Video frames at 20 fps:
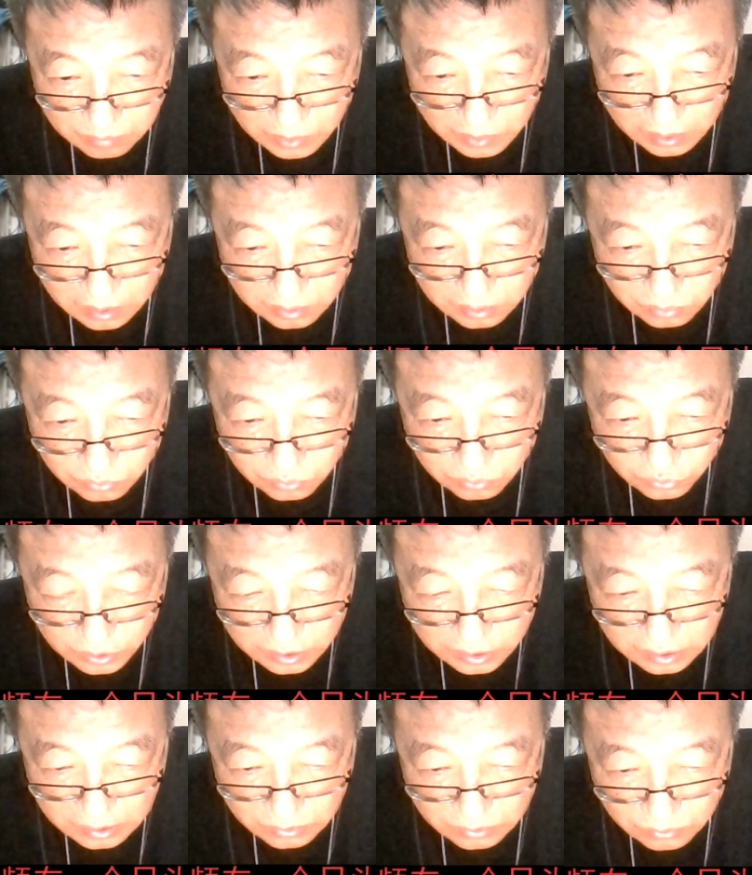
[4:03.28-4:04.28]
和同学
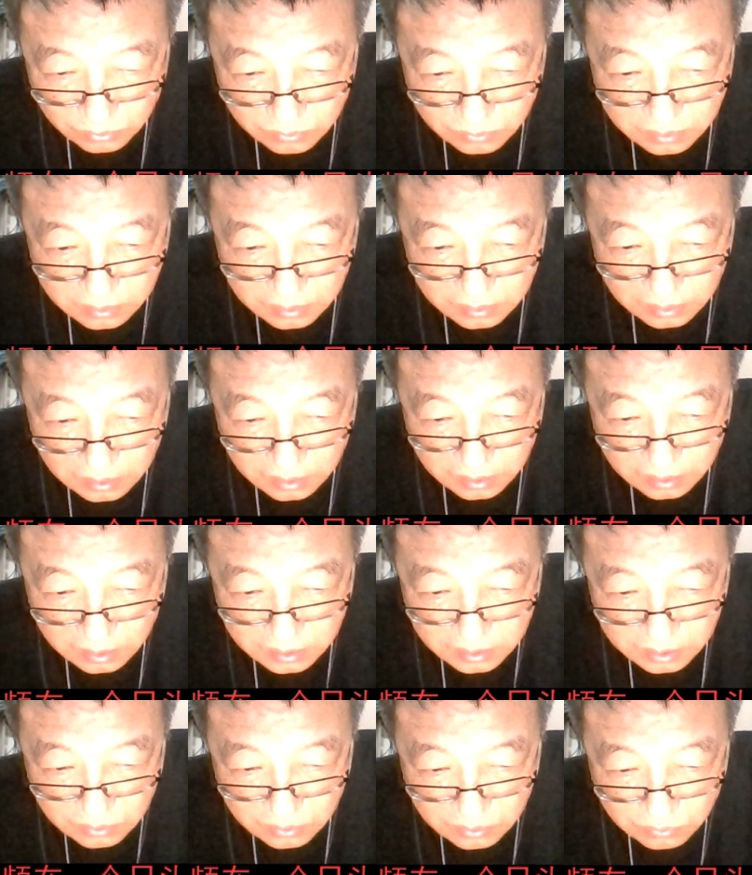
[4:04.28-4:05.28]
结婚，跟你
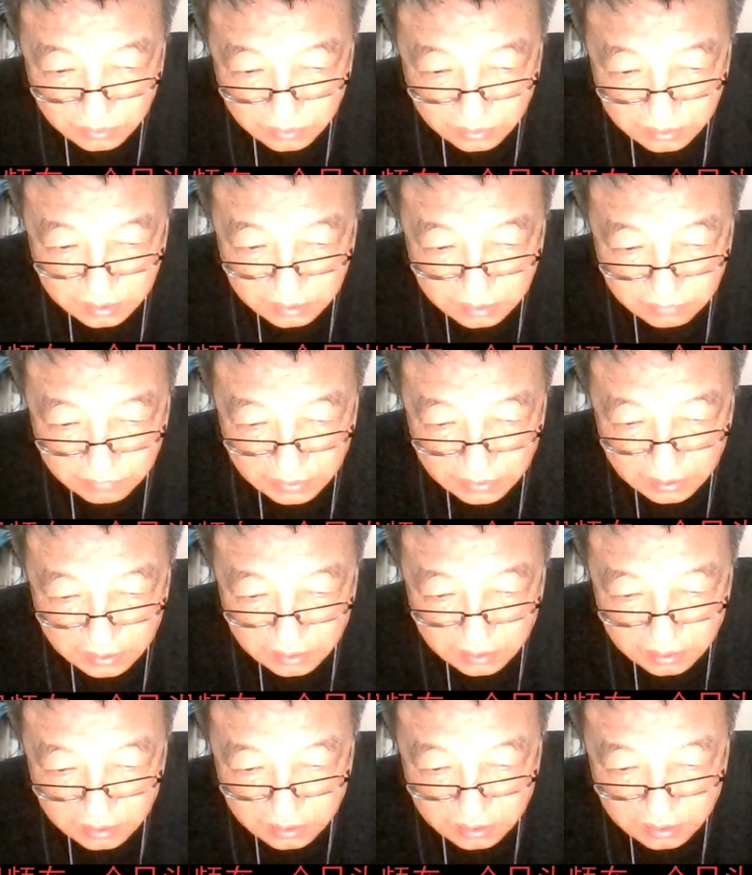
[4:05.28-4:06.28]
结婚此为
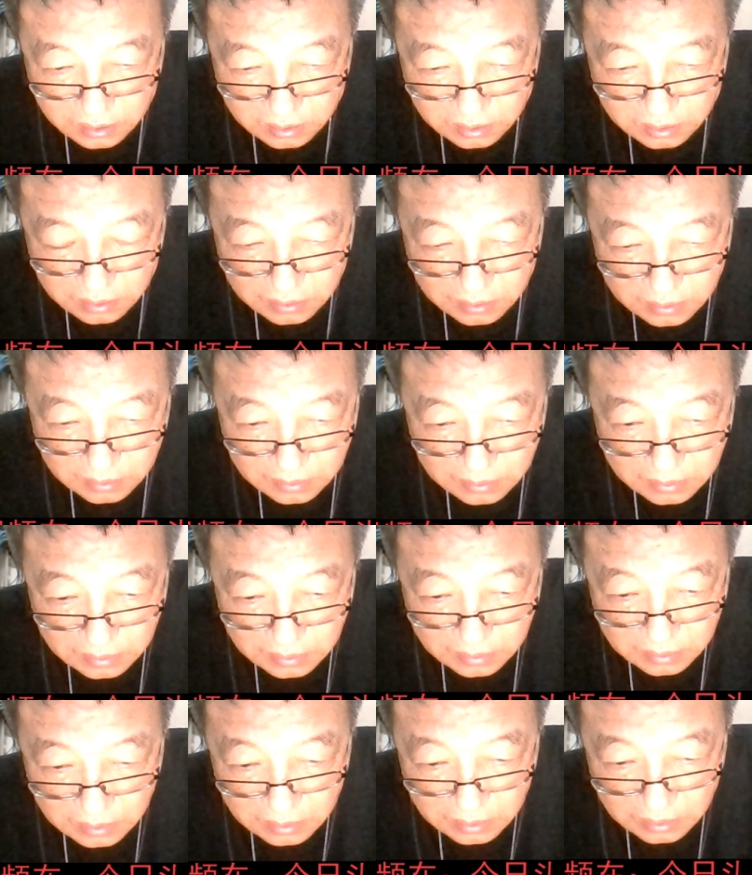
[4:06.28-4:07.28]
一胜。
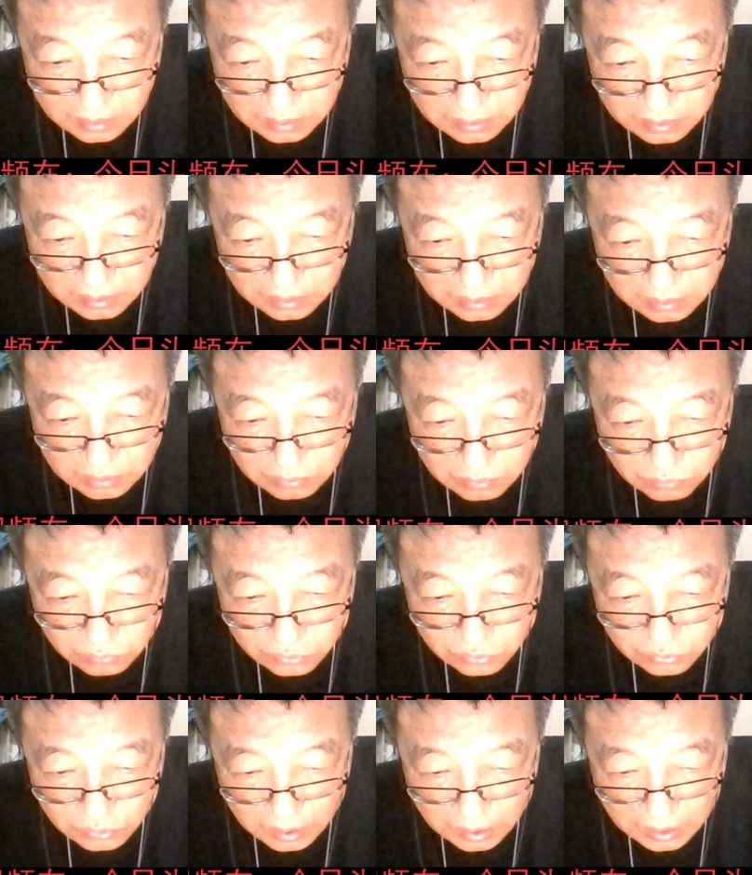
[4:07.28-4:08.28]
同
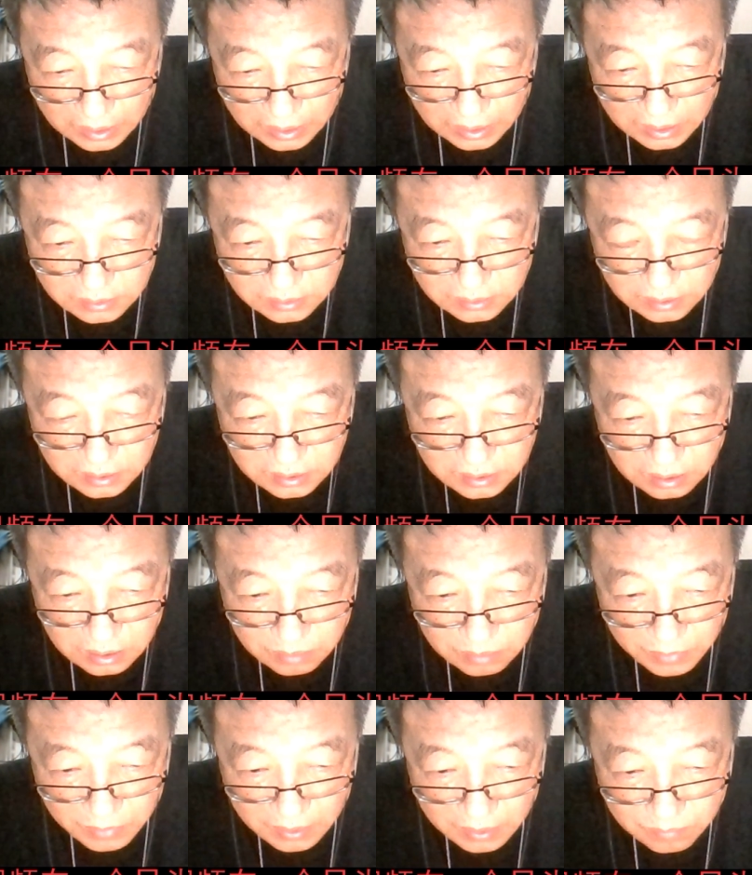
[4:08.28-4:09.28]
学来了才见
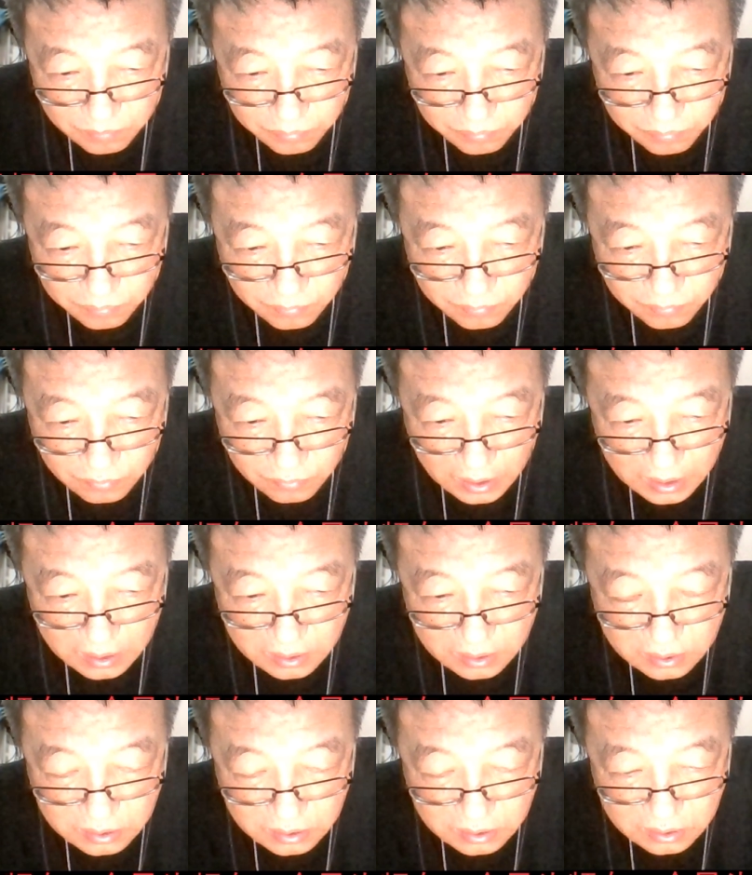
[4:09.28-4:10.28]
面，不来
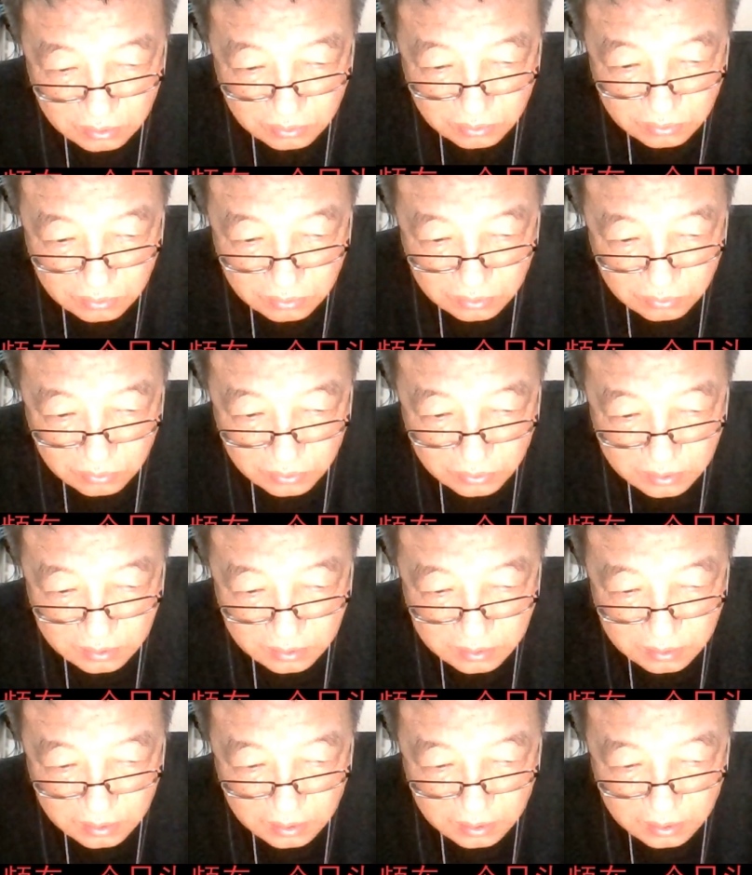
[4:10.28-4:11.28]
的时候都
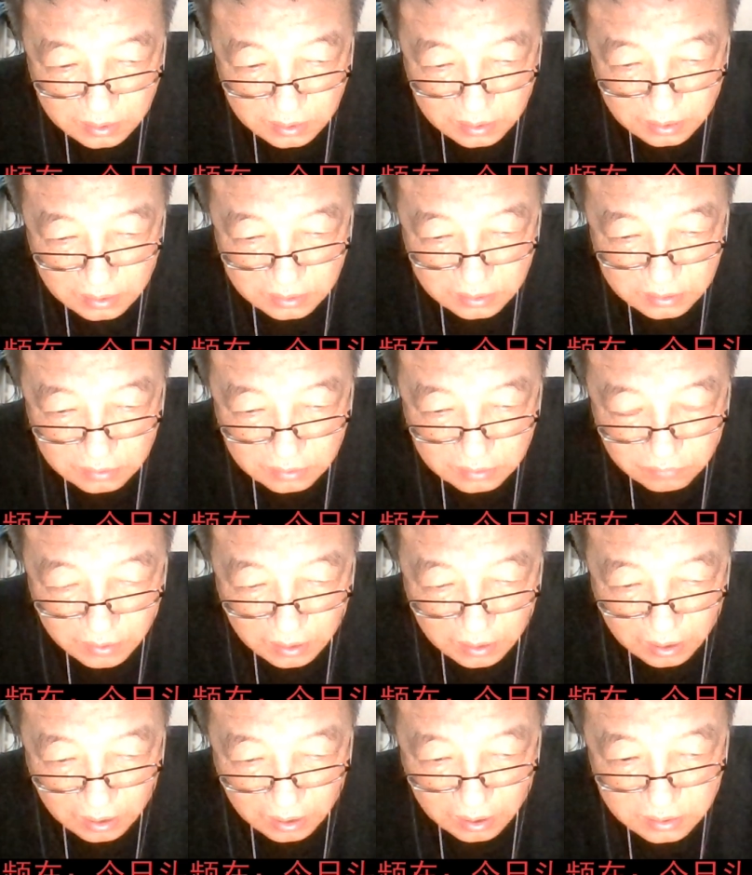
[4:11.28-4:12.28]
是你的，此为
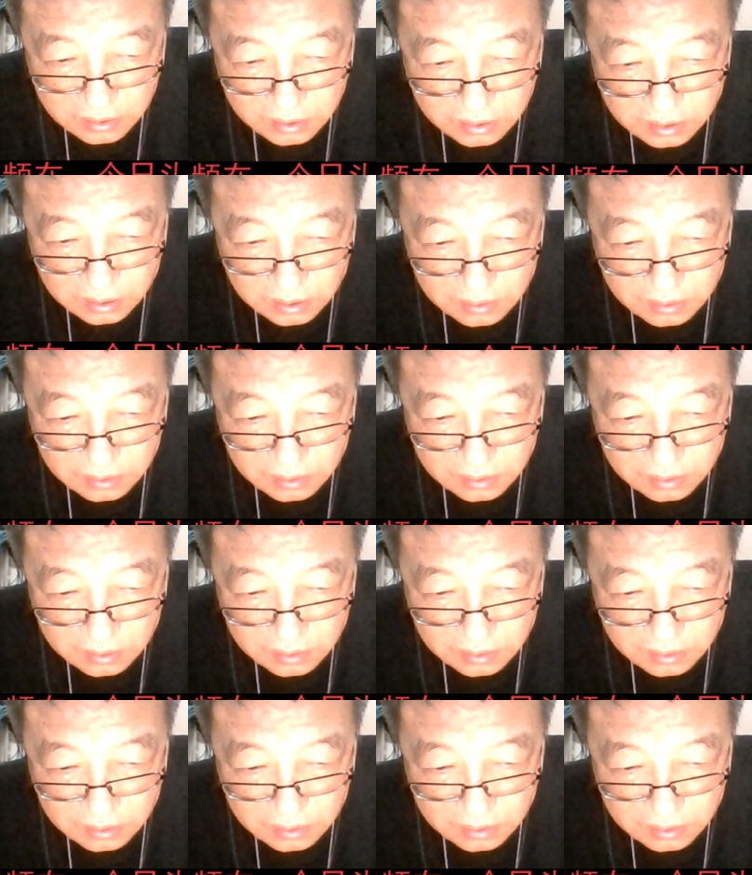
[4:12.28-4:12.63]
二胜。